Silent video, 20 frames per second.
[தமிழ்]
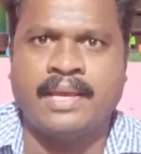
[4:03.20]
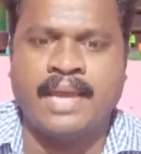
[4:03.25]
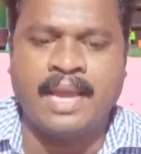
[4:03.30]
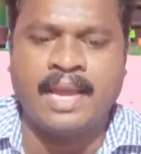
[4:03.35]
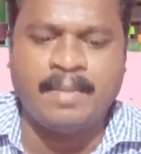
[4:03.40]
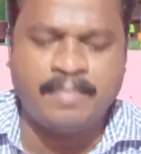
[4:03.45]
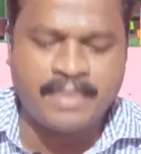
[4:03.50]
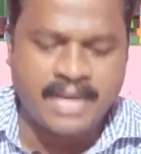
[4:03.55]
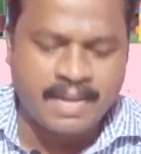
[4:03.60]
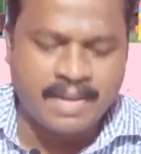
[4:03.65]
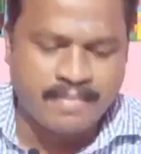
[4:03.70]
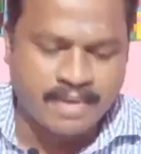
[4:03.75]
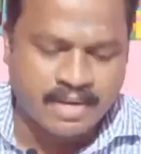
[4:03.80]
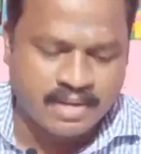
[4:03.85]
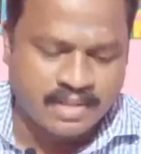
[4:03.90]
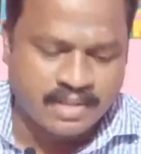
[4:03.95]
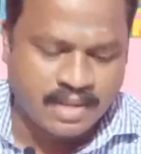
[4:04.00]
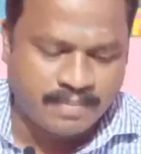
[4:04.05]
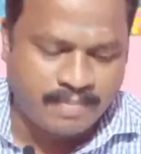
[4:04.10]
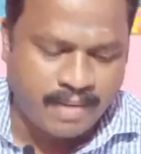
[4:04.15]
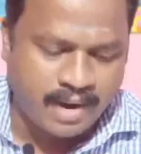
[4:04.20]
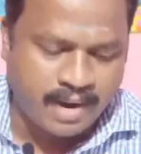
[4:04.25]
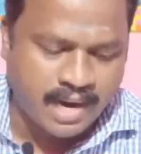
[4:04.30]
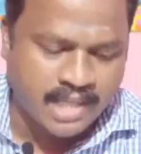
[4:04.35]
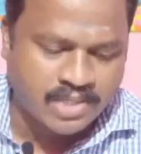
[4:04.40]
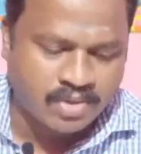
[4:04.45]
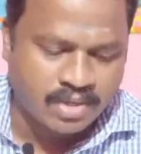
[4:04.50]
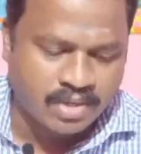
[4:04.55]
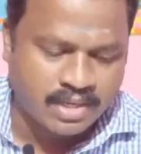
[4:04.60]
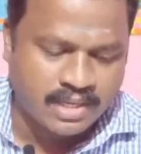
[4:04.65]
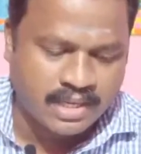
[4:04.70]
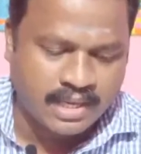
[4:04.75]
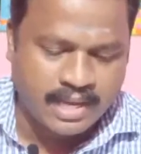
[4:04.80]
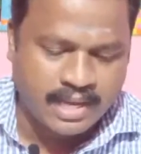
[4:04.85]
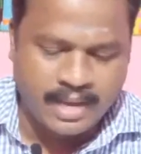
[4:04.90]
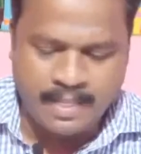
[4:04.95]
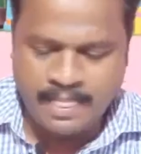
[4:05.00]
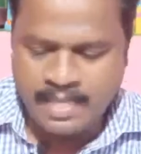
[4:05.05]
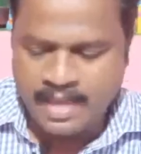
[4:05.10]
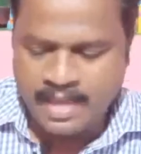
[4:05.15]
ஏ பிரியா மட்டும்தான் பாலை
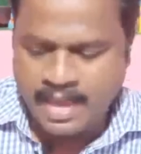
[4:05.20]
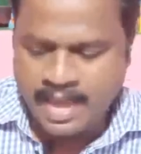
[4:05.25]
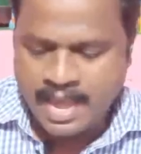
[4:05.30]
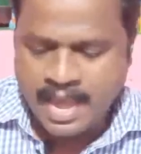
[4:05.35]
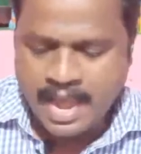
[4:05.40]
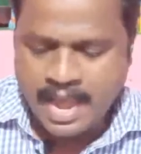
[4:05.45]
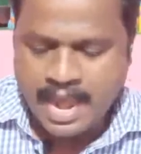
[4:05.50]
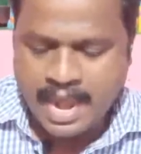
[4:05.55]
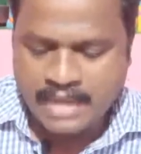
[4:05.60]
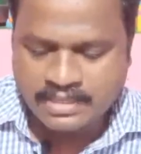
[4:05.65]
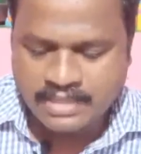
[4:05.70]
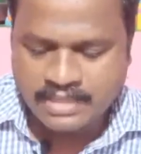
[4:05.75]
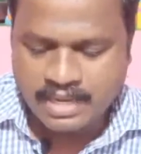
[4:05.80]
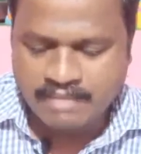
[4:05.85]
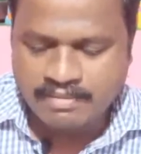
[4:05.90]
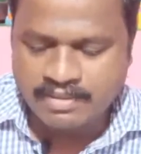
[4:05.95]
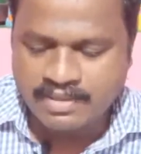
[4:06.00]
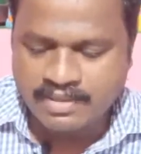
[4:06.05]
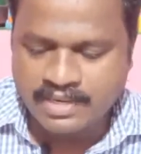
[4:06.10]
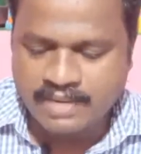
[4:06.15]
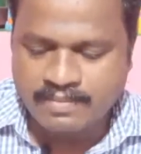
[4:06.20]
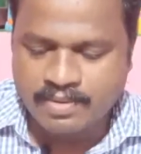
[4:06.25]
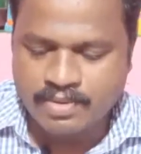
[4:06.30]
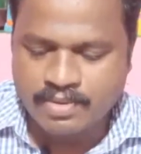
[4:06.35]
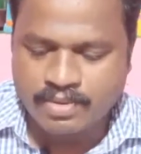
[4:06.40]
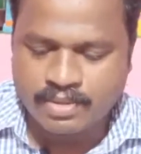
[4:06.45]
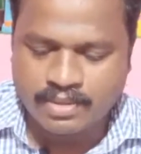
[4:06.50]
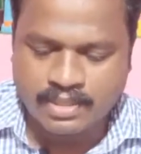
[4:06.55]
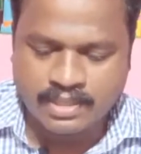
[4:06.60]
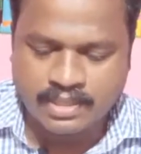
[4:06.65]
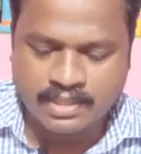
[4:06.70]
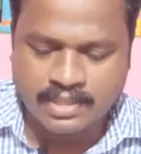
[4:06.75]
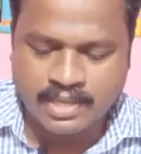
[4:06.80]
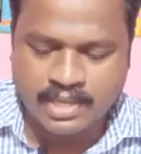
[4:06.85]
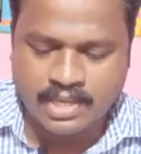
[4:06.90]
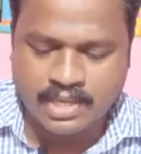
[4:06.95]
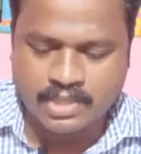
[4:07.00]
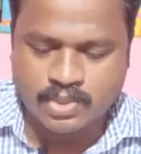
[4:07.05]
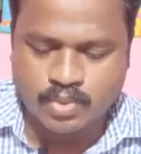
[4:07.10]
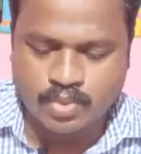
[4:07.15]
சொல்லியிருக்கீங்க ஆக்சுவலாக வந்து நமக்கு வந்து
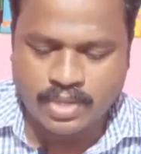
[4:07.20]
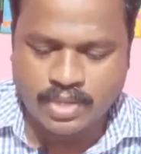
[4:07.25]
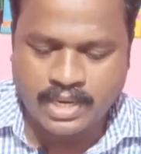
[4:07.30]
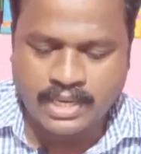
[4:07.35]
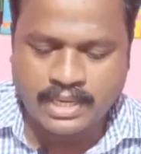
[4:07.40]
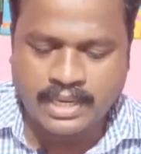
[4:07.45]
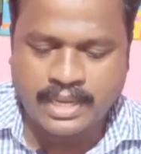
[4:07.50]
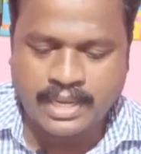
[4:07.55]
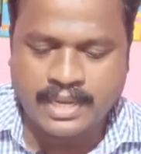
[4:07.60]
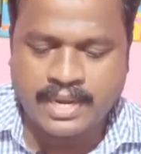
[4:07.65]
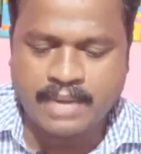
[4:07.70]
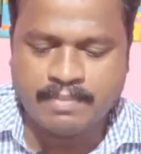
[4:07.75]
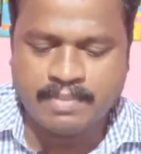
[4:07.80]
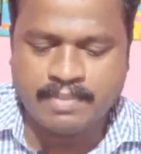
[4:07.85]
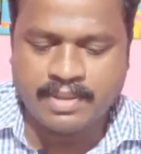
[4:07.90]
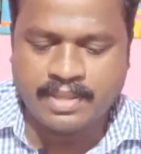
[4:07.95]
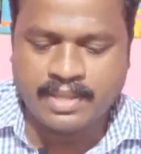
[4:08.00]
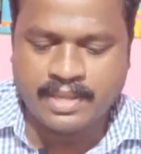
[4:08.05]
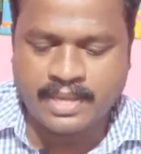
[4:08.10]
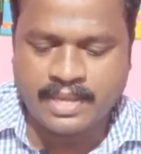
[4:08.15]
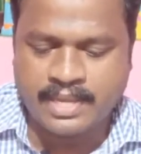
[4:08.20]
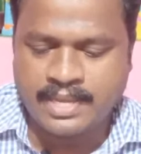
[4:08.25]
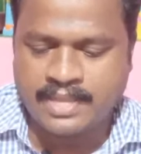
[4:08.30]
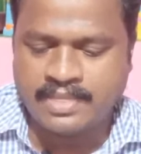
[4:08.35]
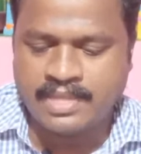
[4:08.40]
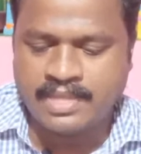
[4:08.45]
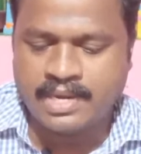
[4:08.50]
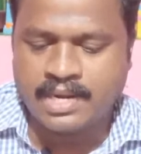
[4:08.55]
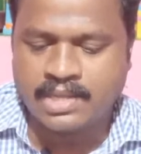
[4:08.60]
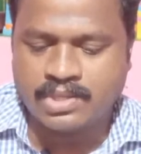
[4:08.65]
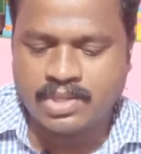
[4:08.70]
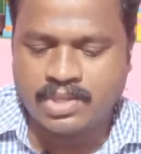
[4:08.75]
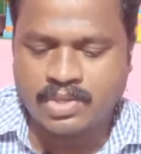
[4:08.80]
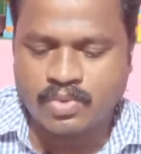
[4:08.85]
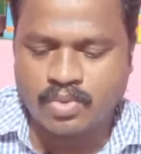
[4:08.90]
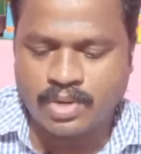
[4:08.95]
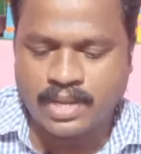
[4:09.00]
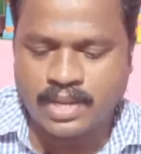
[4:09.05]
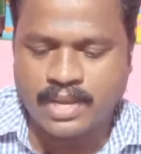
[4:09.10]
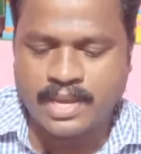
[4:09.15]
இந்த சுனை நீர் என்பது எந்த
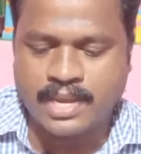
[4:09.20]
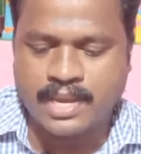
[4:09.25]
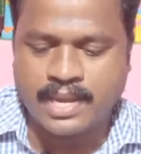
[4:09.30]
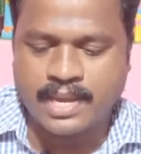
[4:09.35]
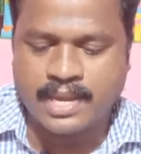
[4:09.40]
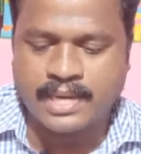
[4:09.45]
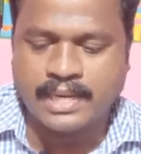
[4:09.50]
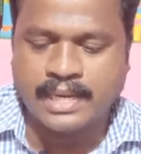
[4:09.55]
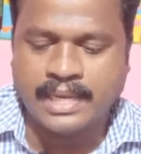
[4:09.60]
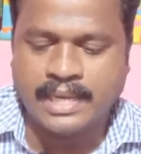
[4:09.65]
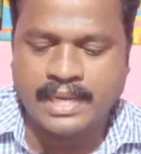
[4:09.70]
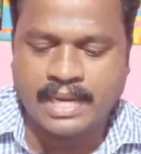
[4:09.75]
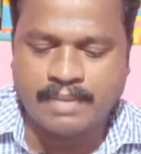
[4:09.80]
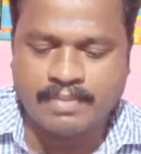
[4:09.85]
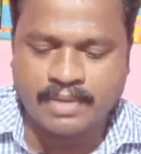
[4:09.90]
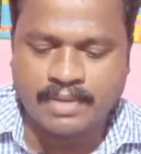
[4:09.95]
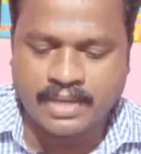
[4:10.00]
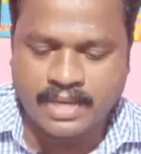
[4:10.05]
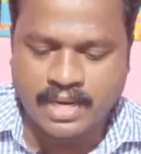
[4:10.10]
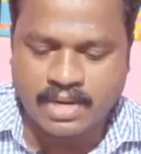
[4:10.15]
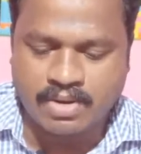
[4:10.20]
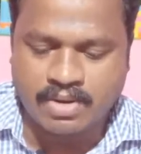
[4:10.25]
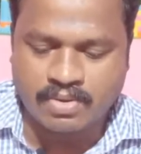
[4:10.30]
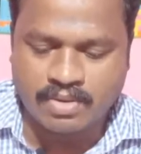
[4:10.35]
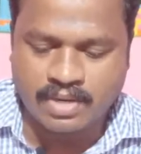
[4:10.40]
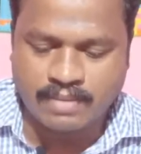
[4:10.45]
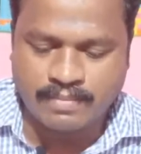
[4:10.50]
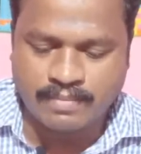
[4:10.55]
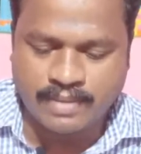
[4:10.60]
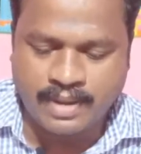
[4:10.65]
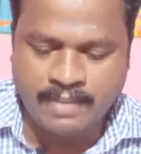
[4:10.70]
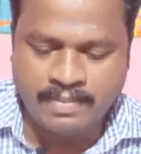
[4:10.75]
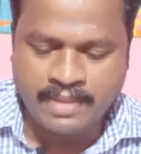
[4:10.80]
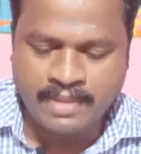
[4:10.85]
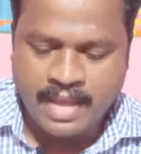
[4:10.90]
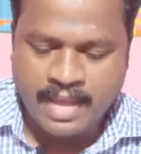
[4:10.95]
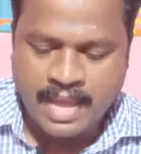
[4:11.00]
நிலத்திற்குரிய நீர் அப்படின்னு கேட்டிருந்தோம் நம்ம